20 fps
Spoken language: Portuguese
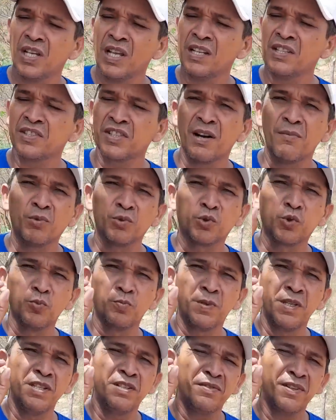eles chamam um
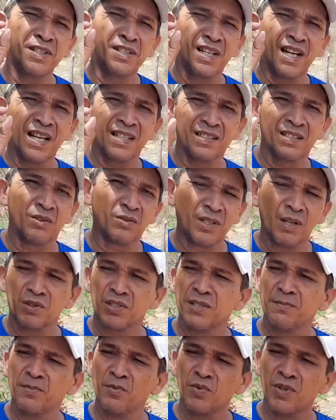tubinho de ventilação, que é
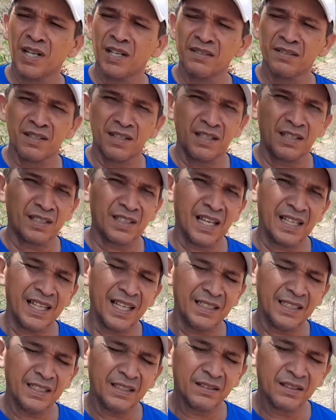tipo um canozinho, tá
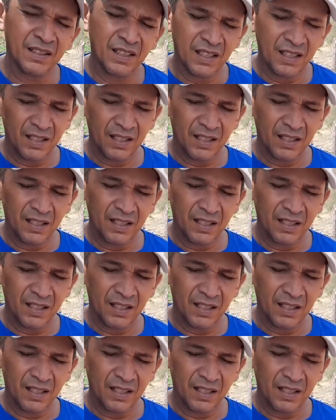lá dentro.